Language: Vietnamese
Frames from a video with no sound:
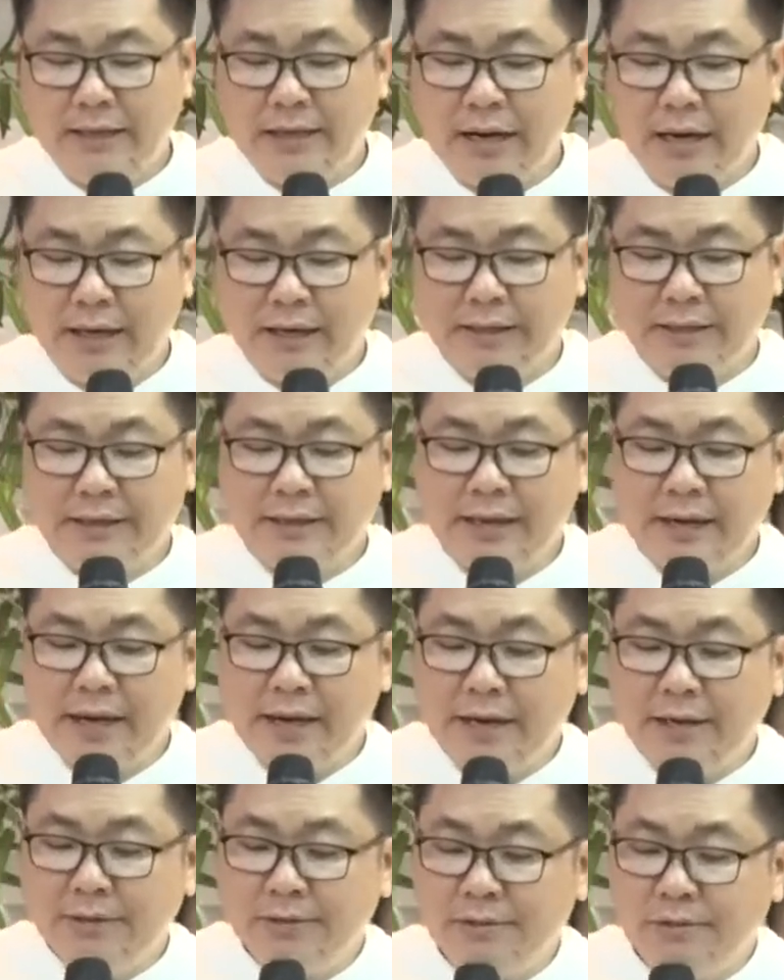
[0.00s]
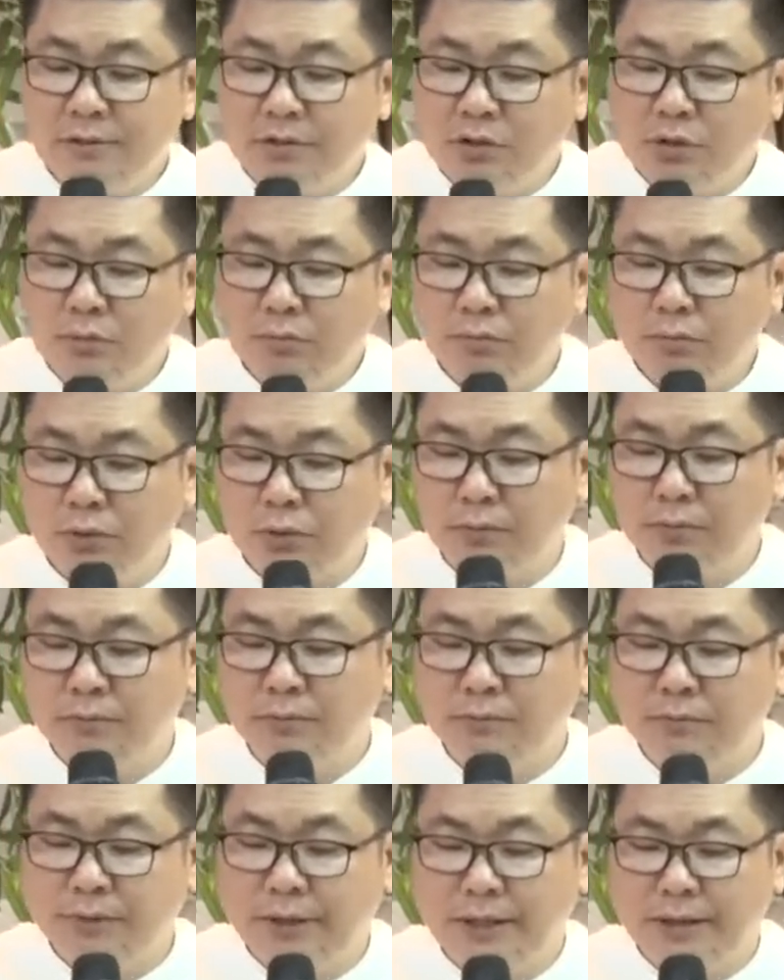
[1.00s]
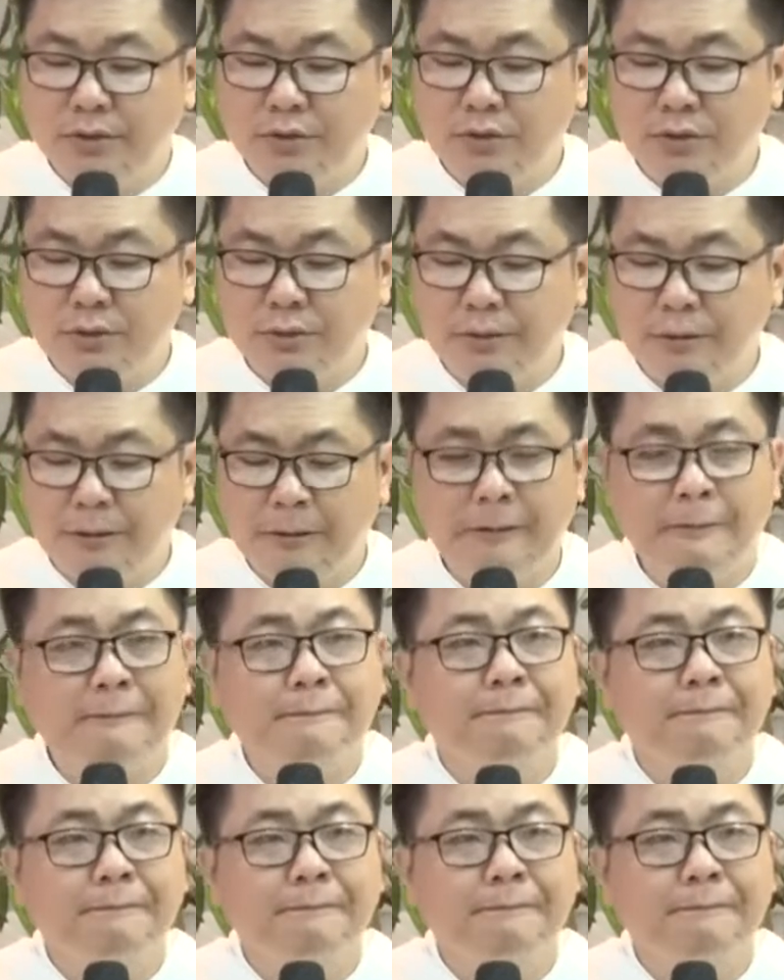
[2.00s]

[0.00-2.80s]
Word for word: ngợi khen chúc tụng Thiên Chúa.